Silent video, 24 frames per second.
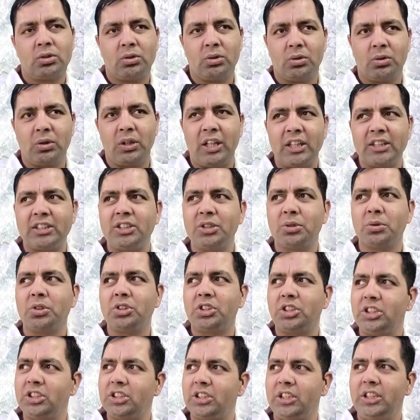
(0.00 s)
तो ऐसी
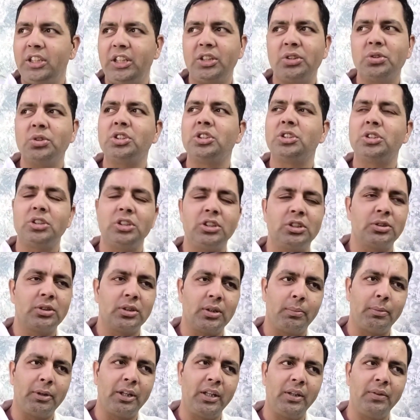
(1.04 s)
कोई चीज़ नहीं है जो इस, इस
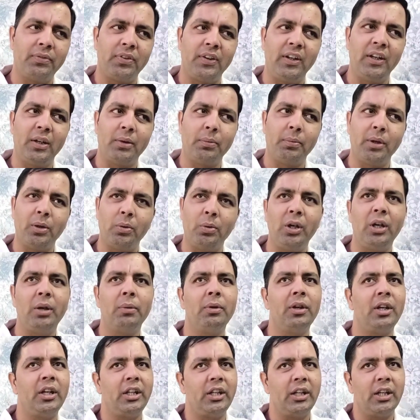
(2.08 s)
हमारी फ्लैट में
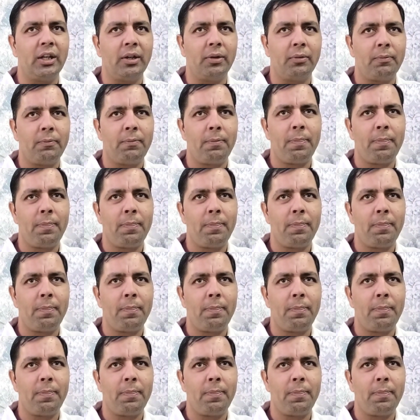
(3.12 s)
अवेलेबल नहीं है